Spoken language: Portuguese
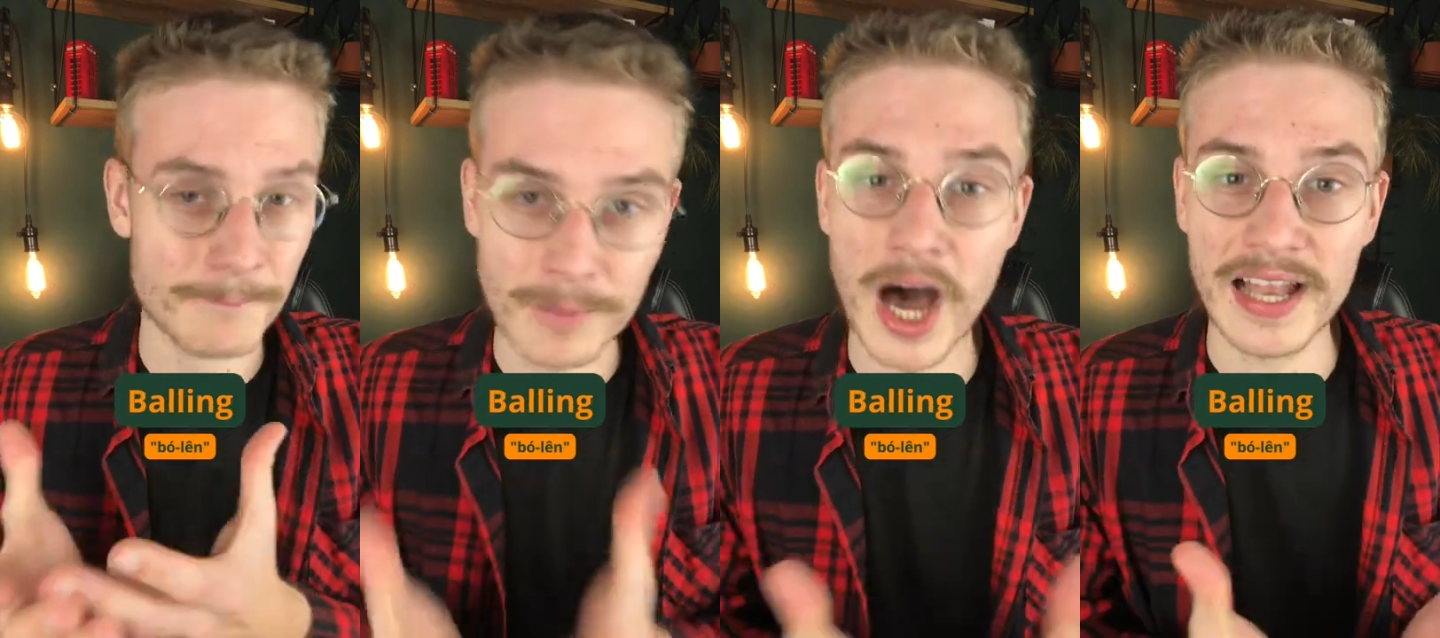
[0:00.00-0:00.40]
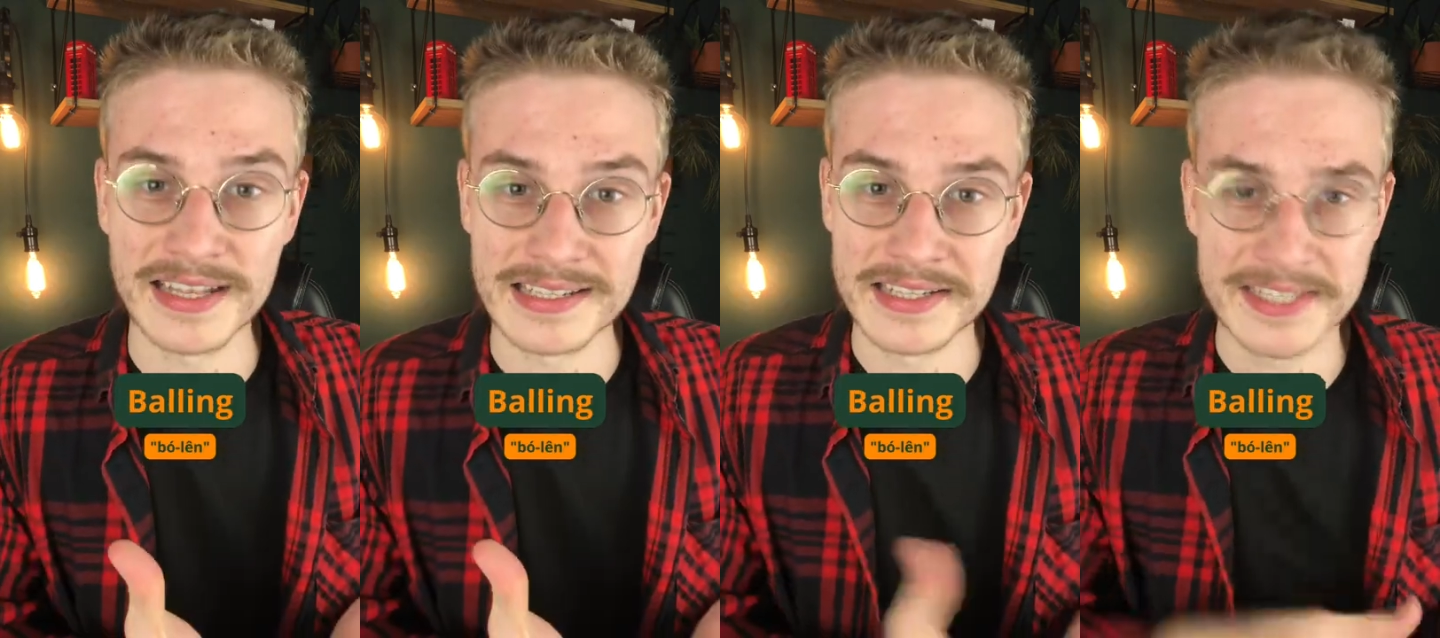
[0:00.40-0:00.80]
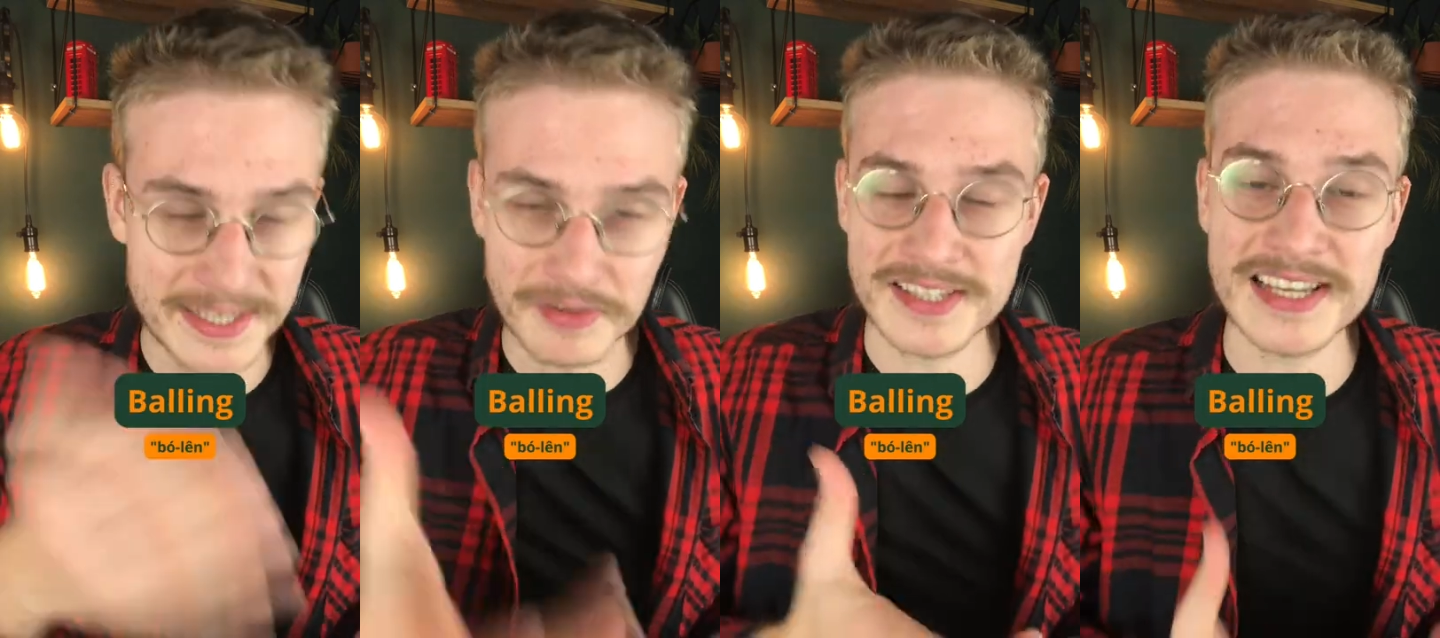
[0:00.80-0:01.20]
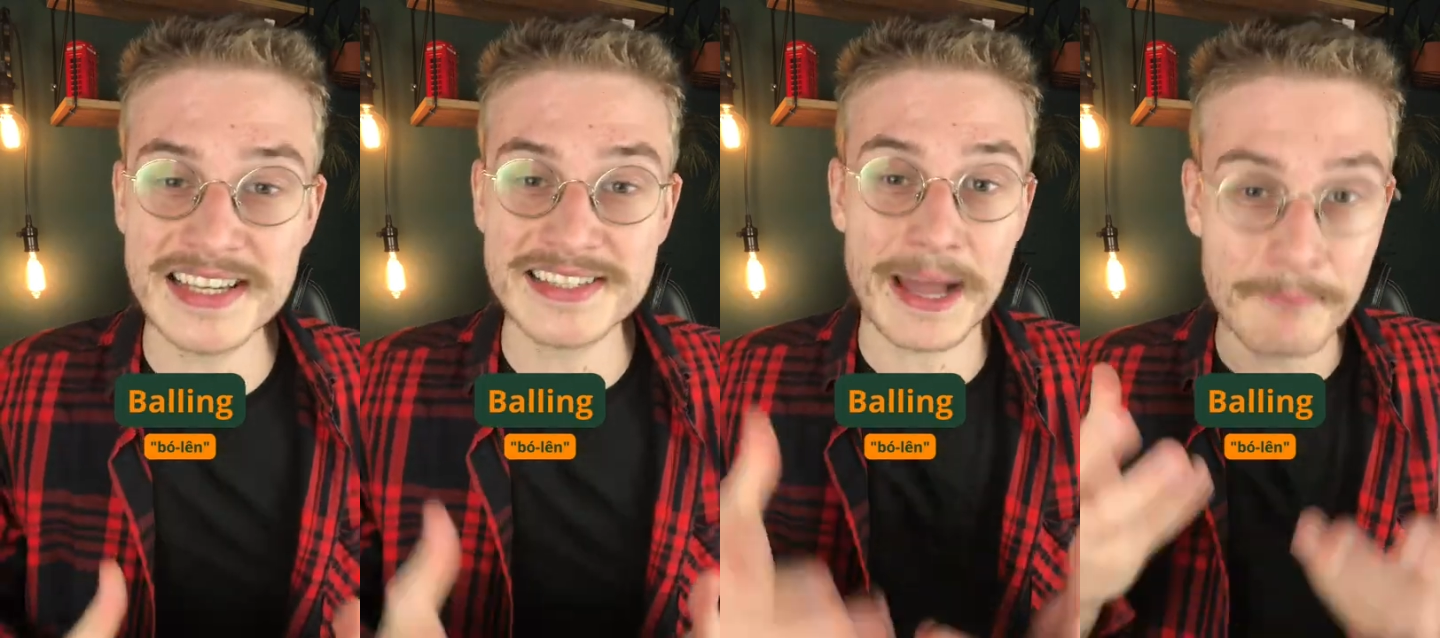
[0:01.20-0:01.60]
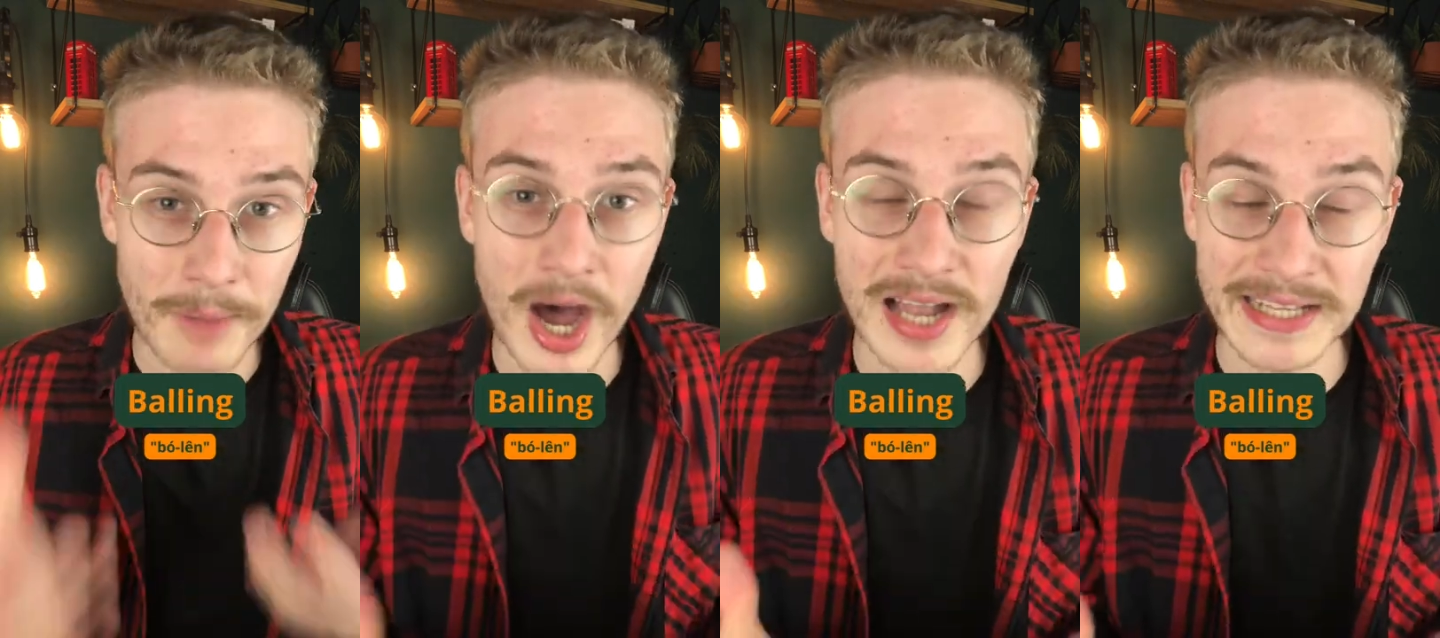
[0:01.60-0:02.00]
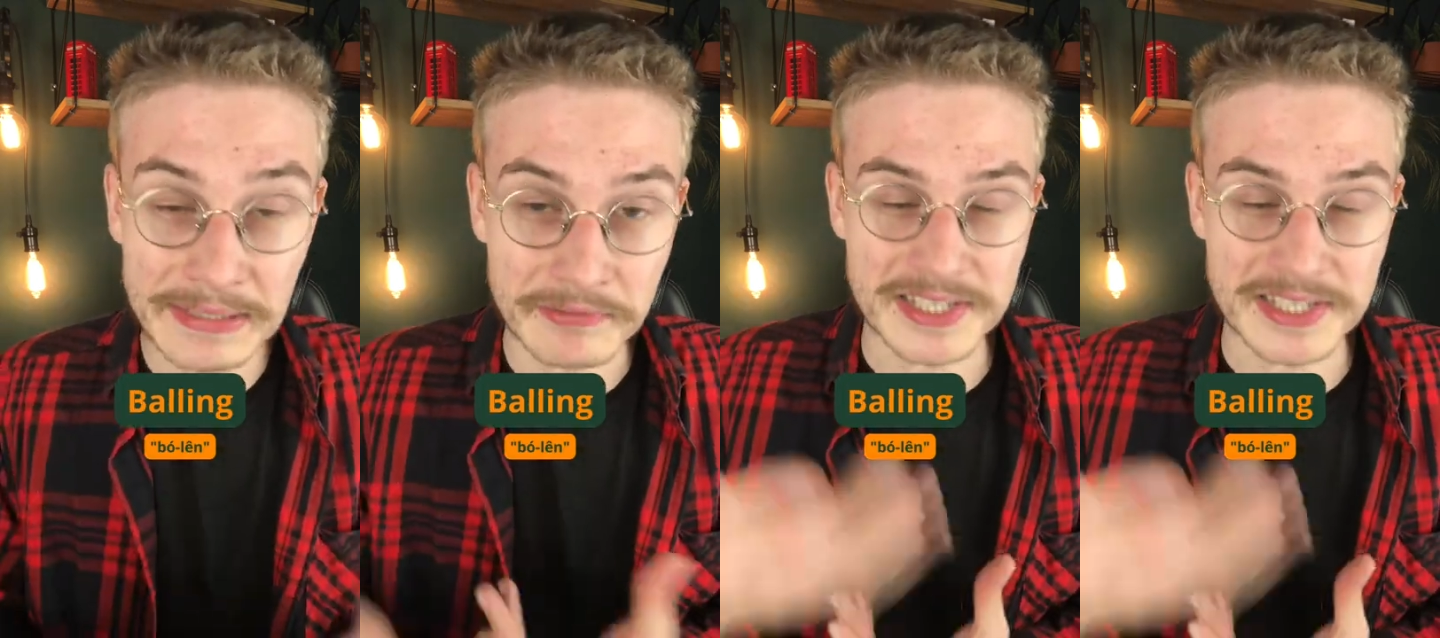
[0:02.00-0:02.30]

Ballin. Se você está ballin,